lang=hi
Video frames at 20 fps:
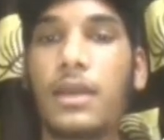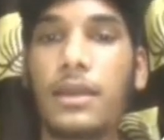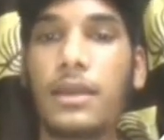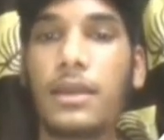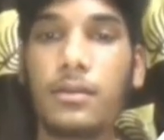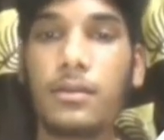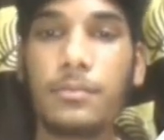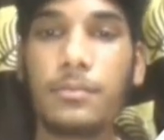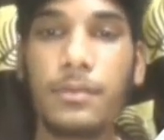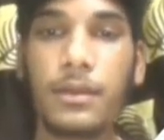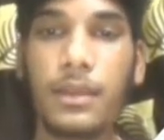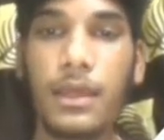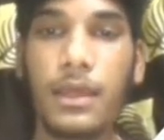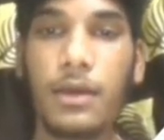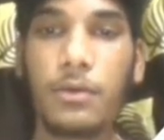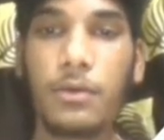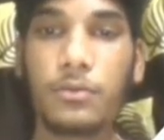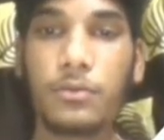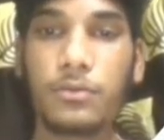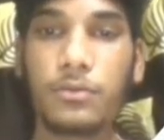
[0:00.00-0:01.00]
चैनल पे
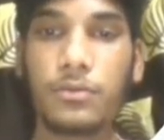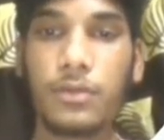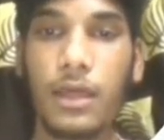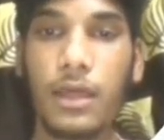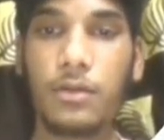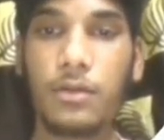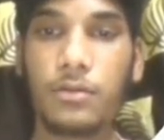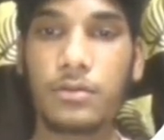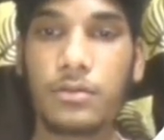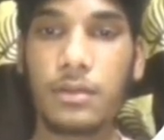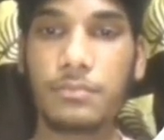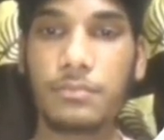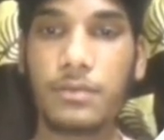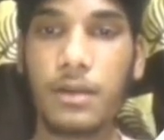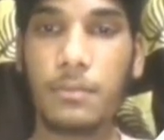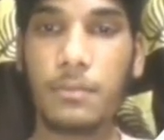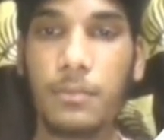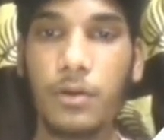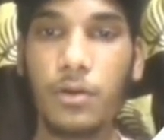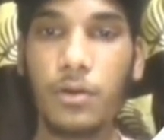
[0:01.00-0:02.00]
नए हो तो चैनल को
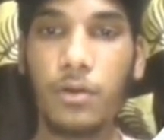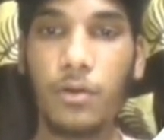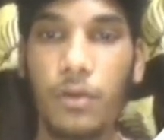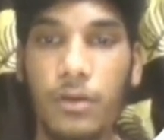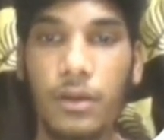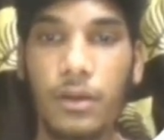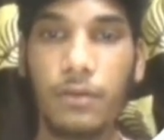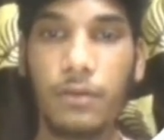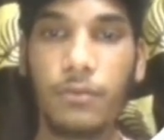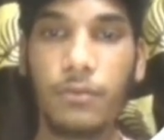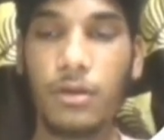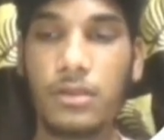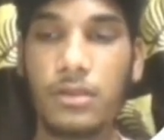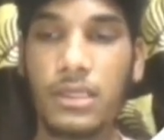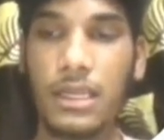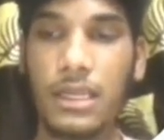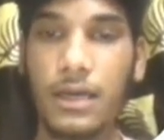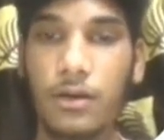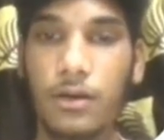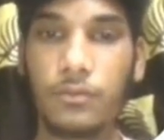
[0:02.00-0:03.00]
सब्सक्राइब करो और ये वीडियो
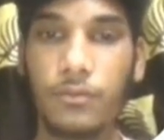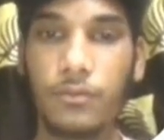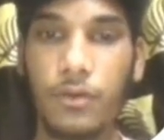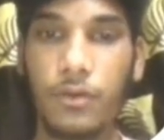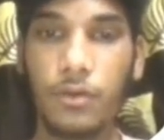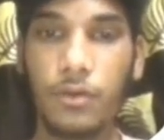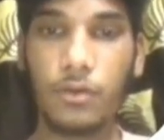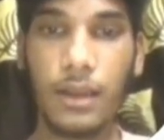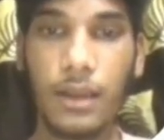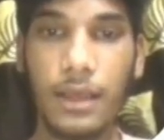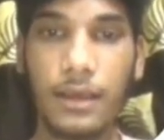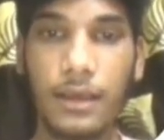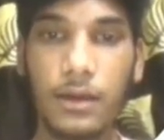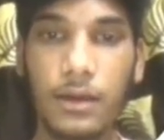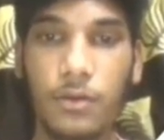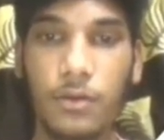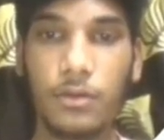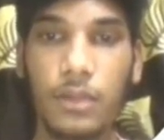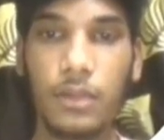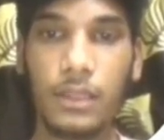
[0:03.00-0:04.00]
अच्छा लगा तो वीडियो को
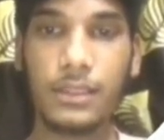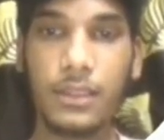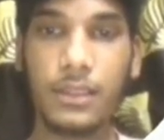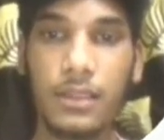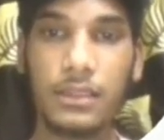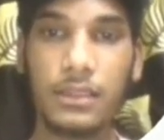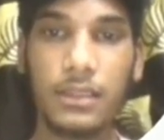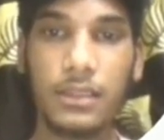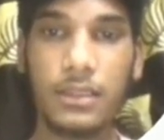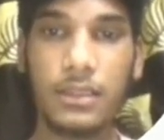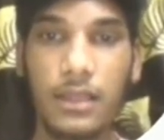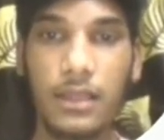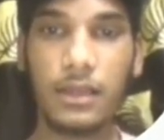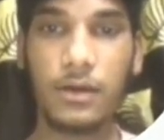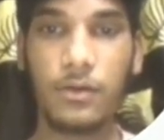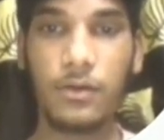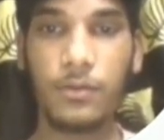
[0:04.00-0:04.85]
लाइक करो जल्दी से जल्दी शेयर